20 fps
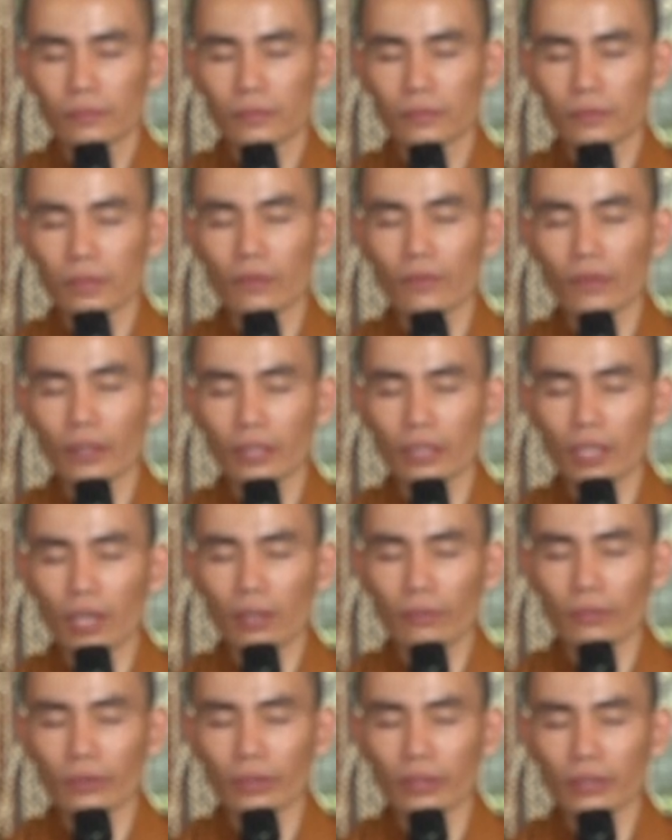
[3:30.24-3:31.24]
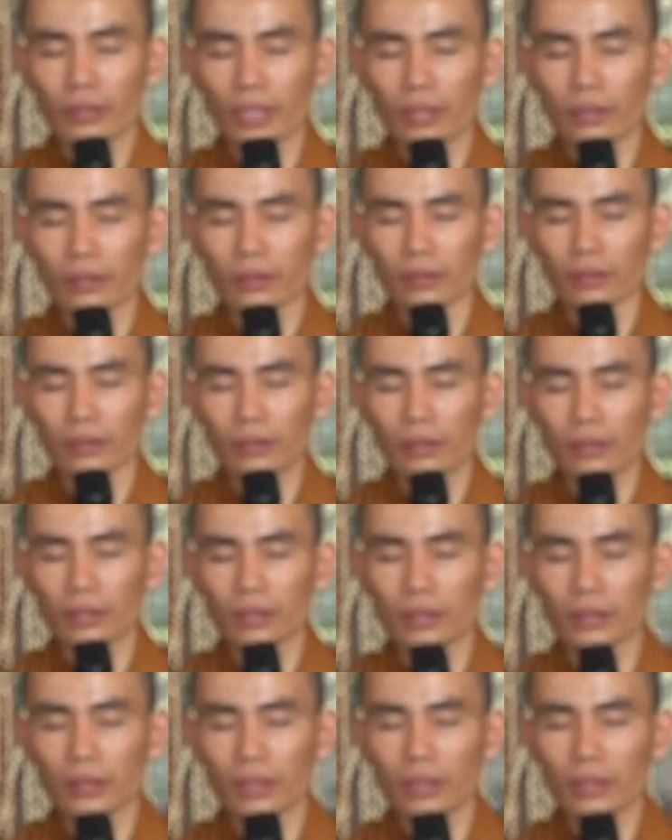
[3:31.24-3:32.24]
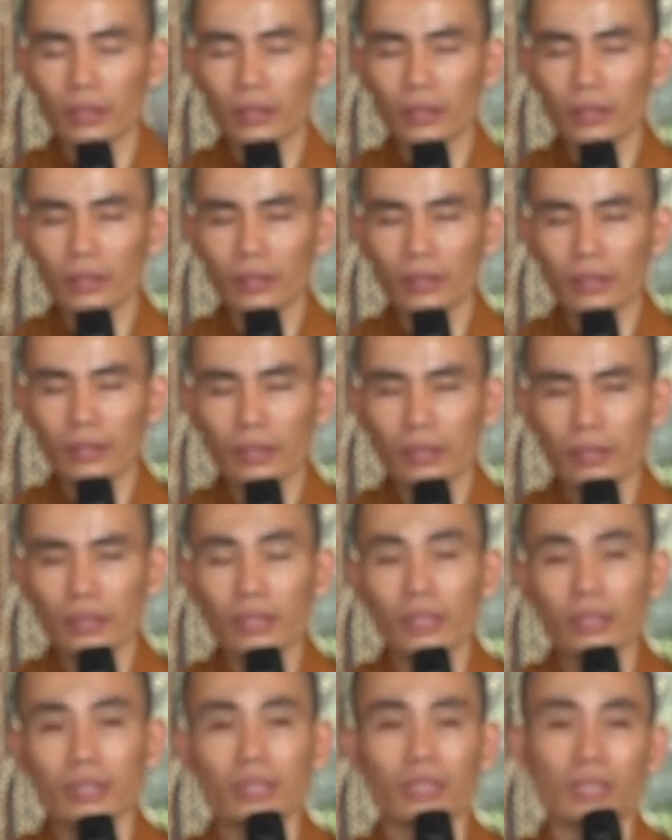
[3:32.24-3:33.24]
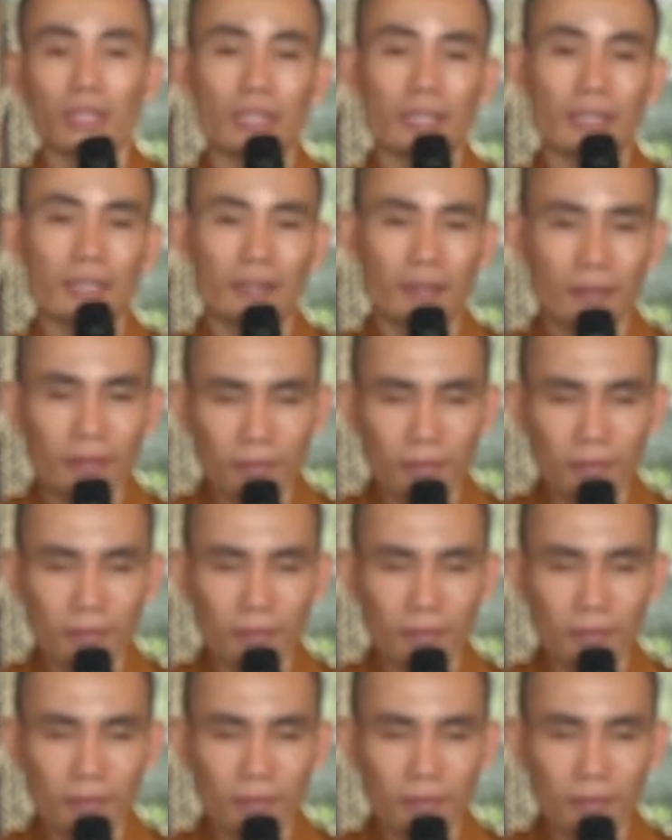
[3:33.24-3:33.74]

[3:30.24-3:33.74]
nó phải có một cái năng lượng tương ứng với rừng.